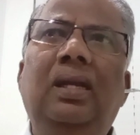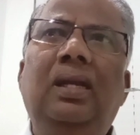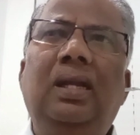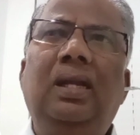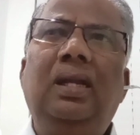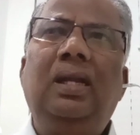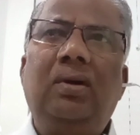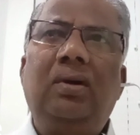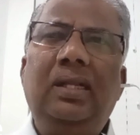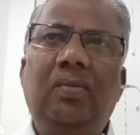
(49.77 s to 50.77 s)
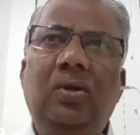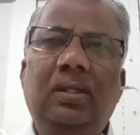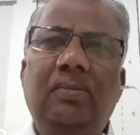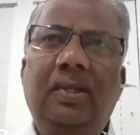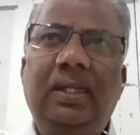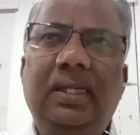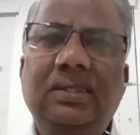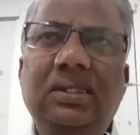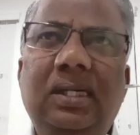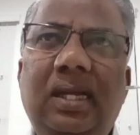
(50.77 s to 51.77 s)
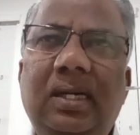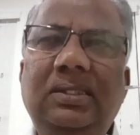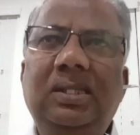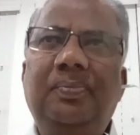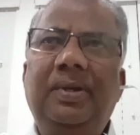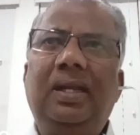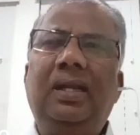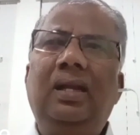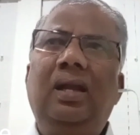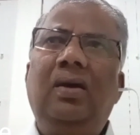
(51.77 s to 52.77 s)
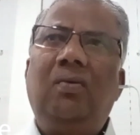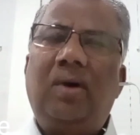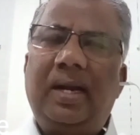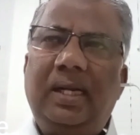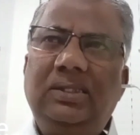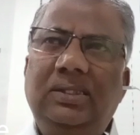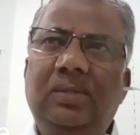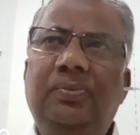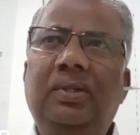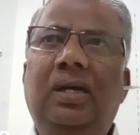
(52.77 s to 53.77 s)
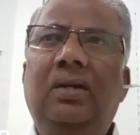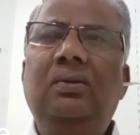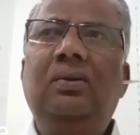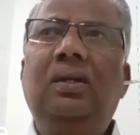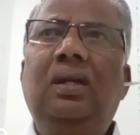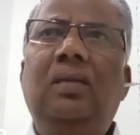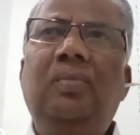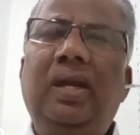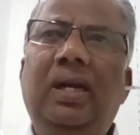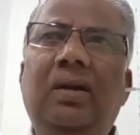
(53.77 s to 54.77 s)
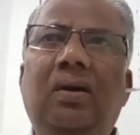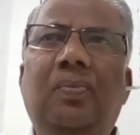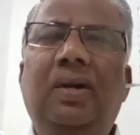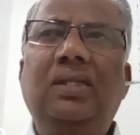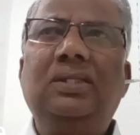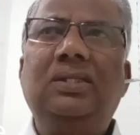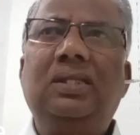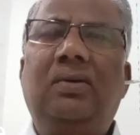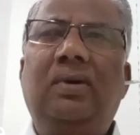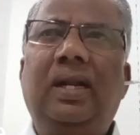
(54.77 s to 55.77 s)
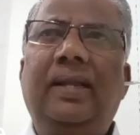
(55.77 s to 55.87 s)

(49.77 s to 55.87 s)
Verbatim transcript: ఇవ్వటం ఐదు వేల మూడు వందల మందికి ఇస్తున్నారని చెప్పి వారే చెప్తున్నారు మిగిలిన కూడా ప్రాసెస్లో ఉన్నాయి